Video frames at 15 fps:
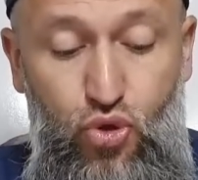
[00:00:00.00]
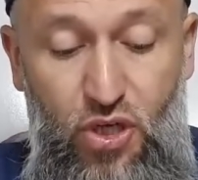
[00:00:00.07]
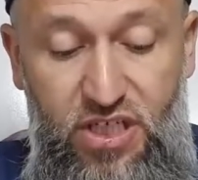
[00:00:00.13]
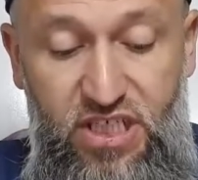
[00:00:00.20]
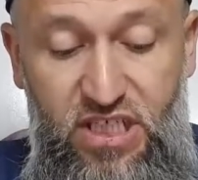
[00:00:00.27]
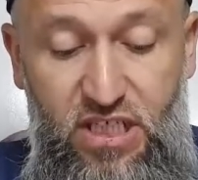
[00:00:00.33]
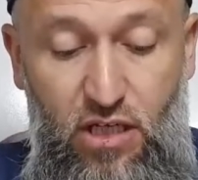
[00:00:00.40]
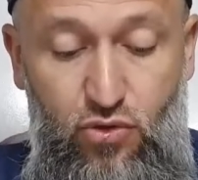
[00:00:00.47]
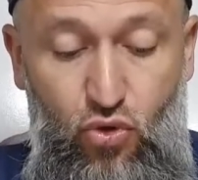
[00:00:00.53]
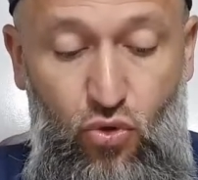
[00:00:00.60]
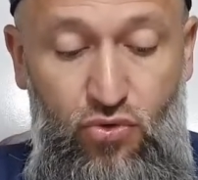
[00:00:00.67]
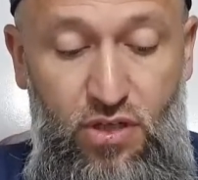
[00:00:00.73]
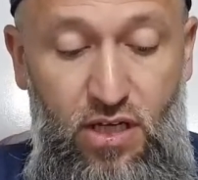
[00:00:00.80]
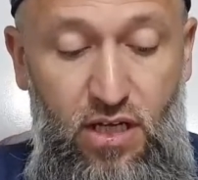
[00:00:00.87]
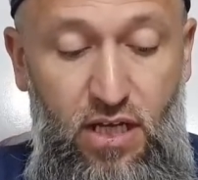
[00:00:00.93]
dakika
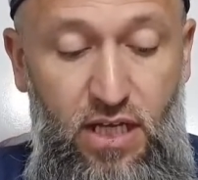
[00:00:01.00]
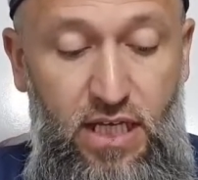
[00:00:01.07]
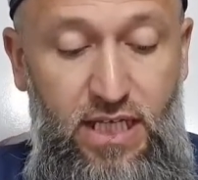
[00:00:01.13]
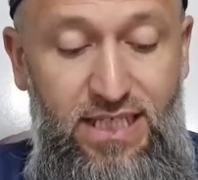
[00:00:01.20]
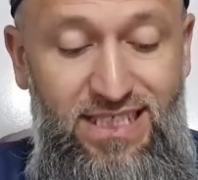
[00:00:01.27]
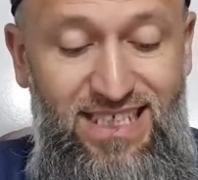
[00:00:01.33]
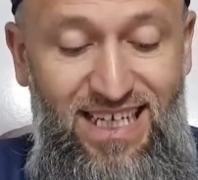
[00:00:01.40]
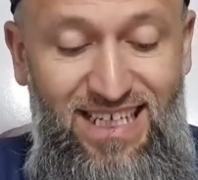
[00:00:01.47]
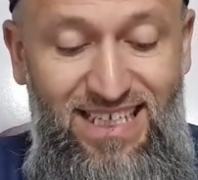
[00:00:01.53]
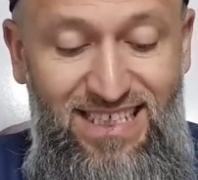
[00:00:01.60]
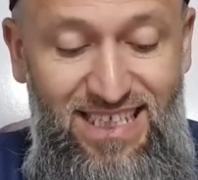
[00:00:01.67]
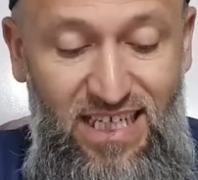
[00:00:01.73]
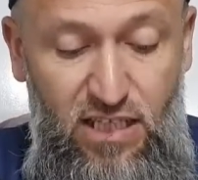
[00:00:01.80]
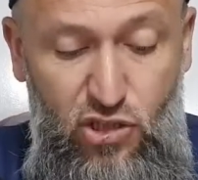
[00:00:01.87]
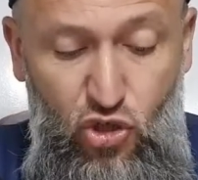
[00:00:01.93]
sonra yerin
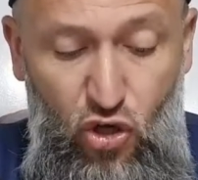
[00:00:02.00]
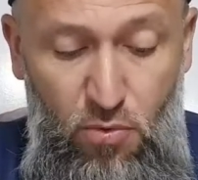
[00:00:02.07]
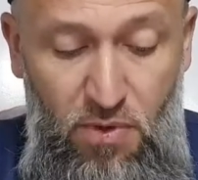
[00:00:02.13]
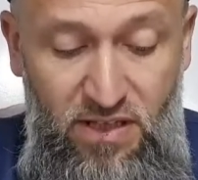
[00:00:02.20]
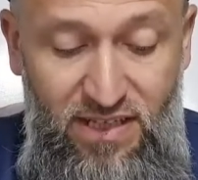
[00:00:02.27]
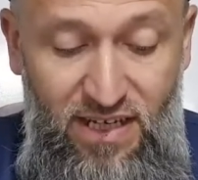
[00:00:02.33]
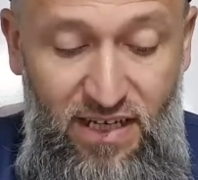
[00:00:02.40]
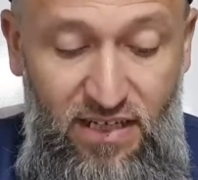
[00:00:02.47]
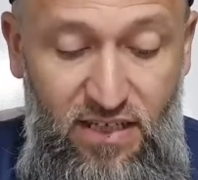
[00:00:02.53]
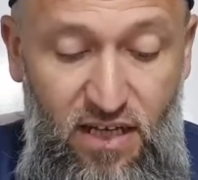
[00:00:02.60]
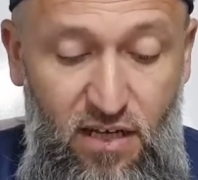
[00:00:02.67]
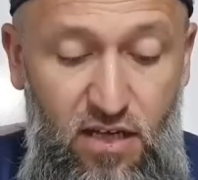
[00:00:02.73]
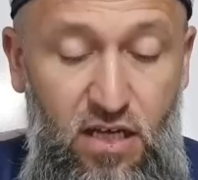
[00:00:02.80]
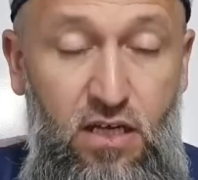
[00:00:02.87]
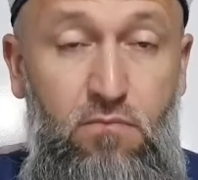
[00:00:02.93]
7 kilometrelerinde